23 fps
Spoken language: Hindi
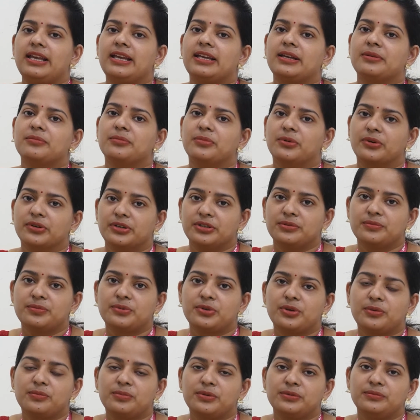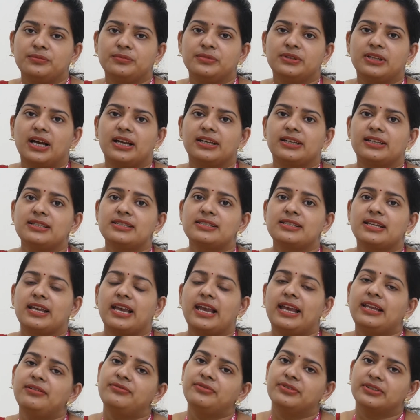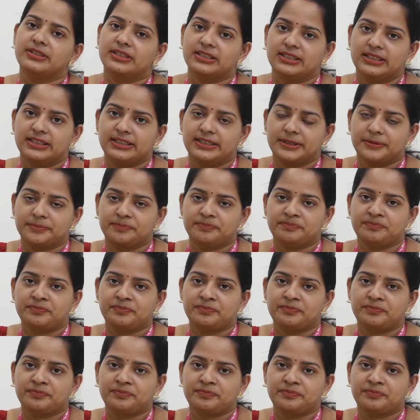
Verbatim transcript: एक इम्पॉर्टेंट प्रॉब्लम दैट इज़ इनफर्टिलिटी